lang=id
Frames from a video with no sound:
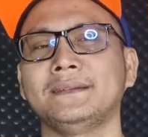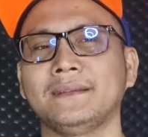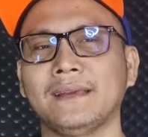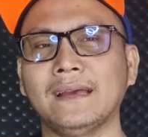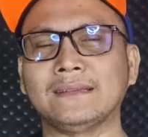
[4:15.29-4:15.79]

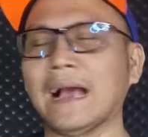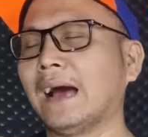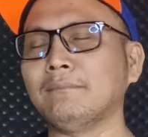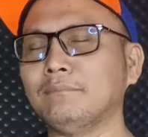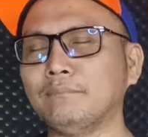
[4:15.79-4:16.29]
Ya,
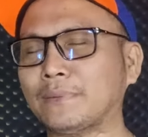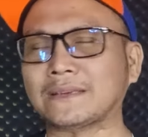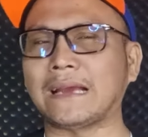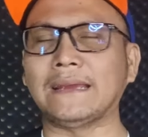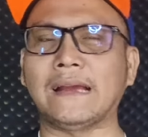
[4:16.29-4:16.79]
jangan
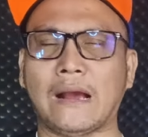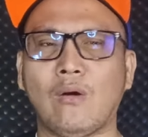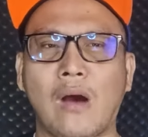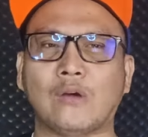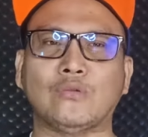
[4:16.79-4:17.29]
percaya,
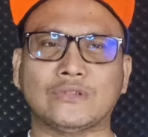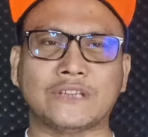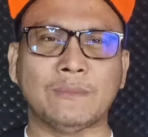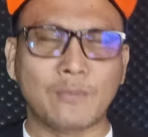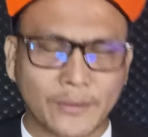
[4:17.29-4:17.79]
oh aku
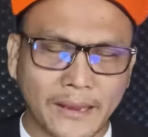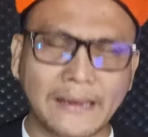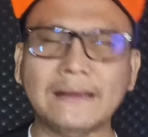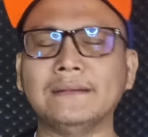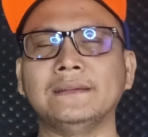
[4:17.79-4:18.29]
sibuk
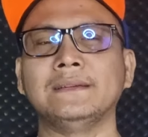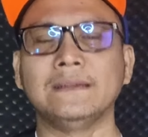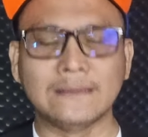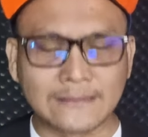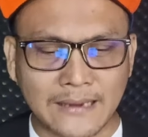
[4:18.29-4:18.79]
ya,
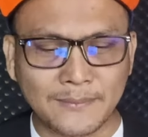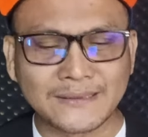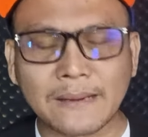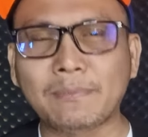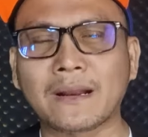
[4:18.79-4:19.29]
Gak
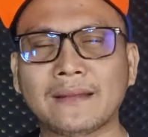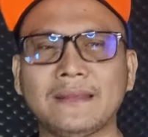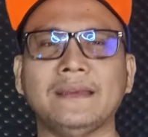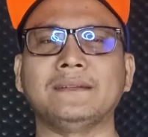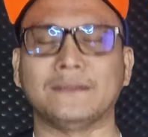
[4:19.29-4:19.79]
bisa
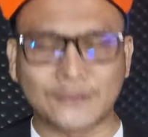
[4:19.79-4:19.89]
perhatiin.